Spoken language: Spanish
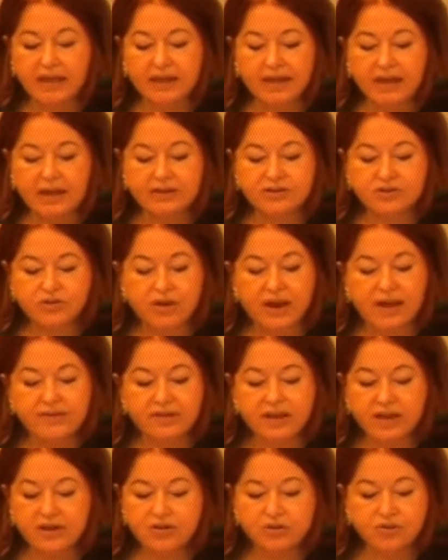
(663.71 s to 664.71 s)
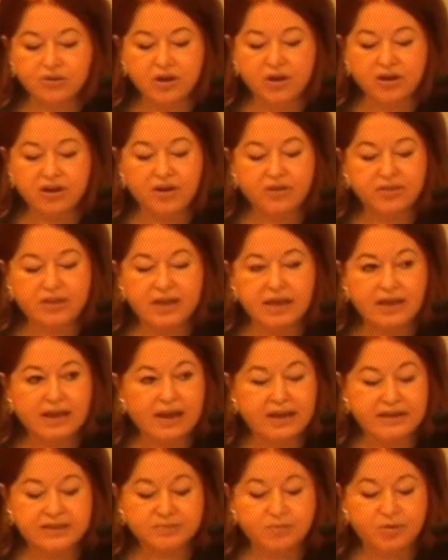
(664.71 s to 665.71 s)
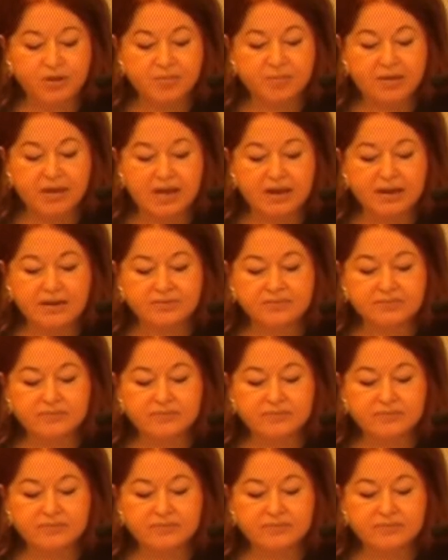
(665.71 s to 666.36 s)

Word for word: que todavía no conoce inglés muy bien,